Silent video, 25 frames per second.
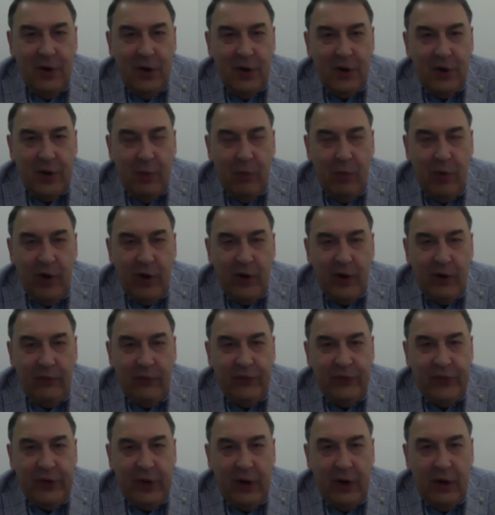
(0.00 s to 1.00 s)
Если брать
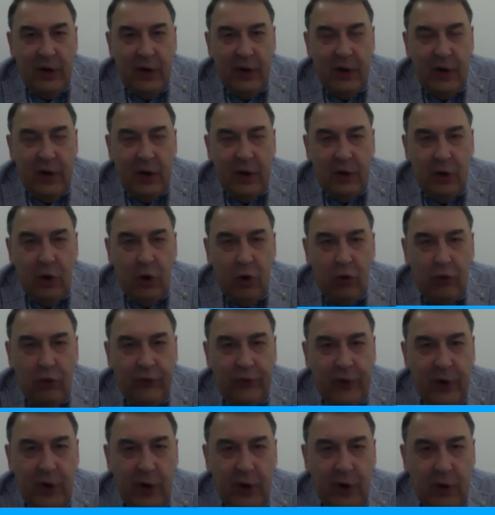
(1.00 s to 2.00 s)
официальные данные
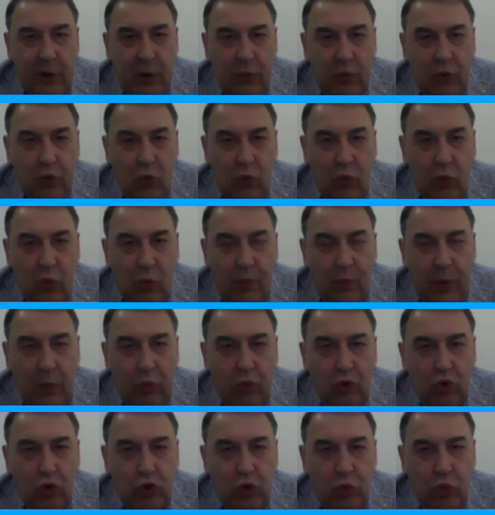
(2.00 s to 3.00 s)
Росстата, то по
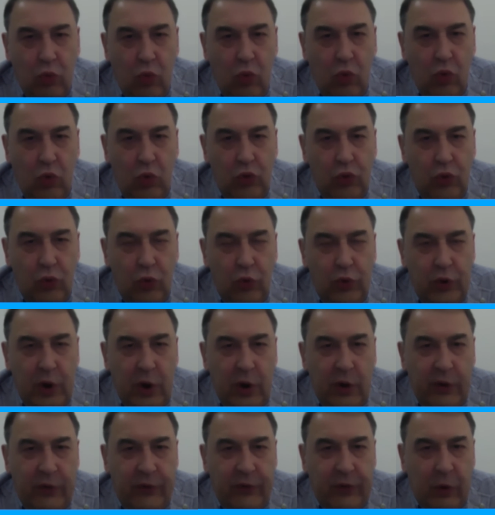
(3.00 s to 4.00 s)
прошлому году он
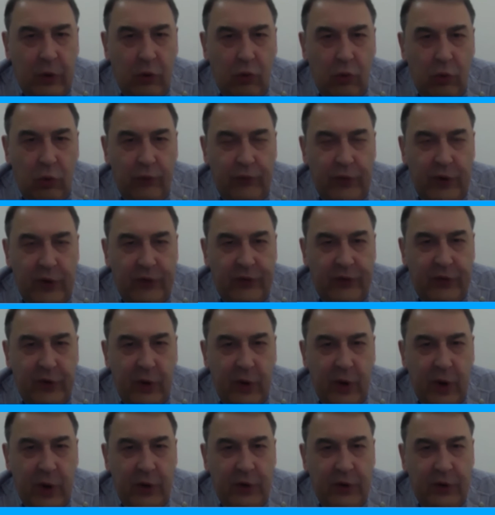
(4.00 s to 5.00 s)
дал оценку инфляции
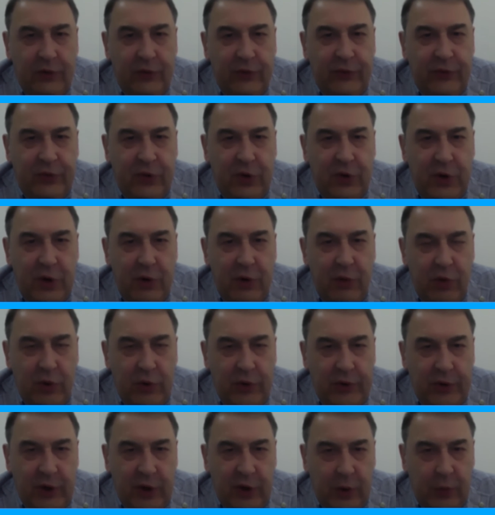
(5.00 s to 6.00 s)

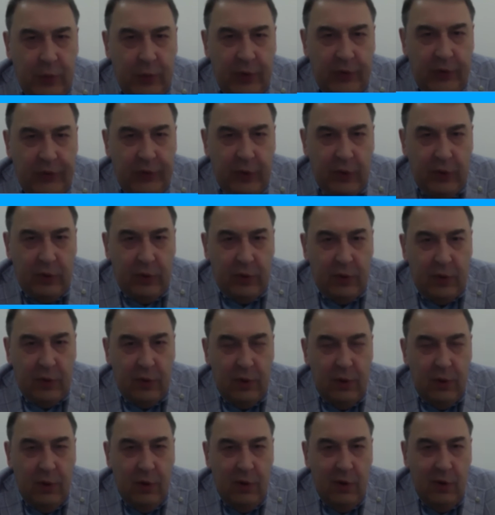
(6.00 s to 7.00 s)
11,9%.
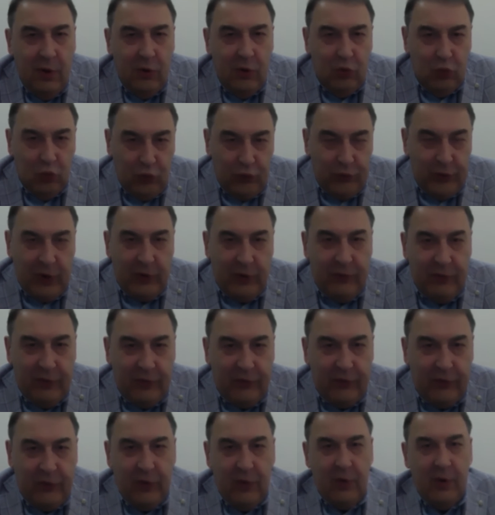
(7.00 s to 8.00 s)
Ну,
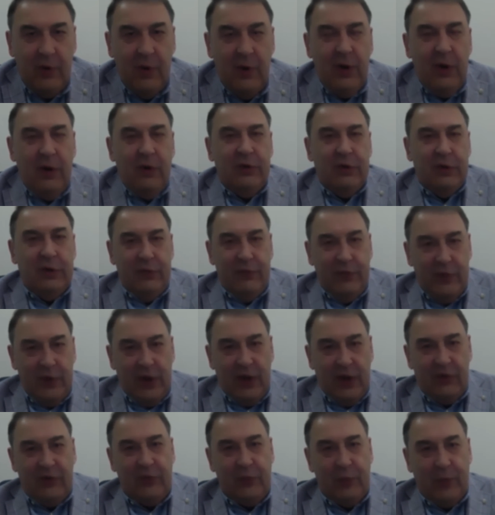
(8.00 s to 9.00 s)
соответственно, на
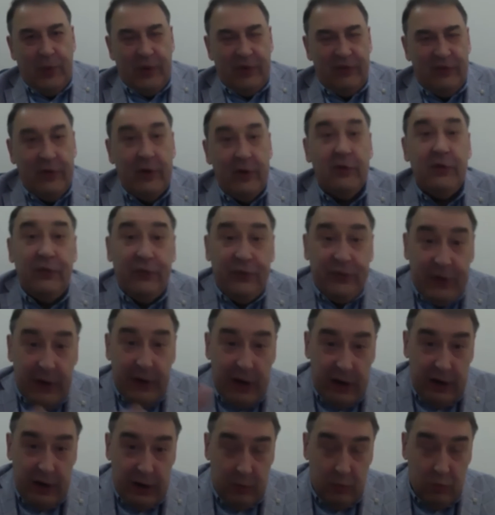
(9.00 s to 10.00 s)
12% в
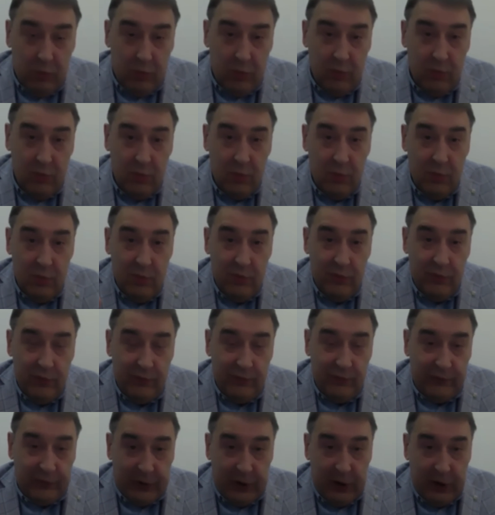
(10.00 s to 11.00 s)
среднем.
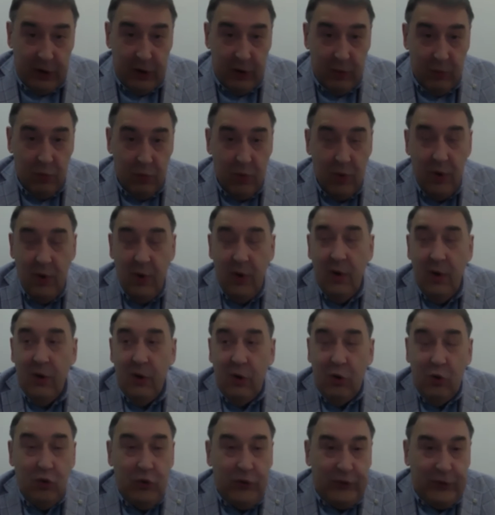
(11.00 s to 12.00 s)
В среднем
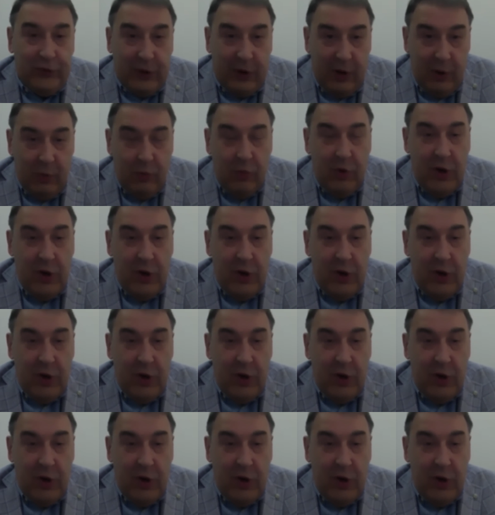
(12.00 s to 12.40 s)
люди стали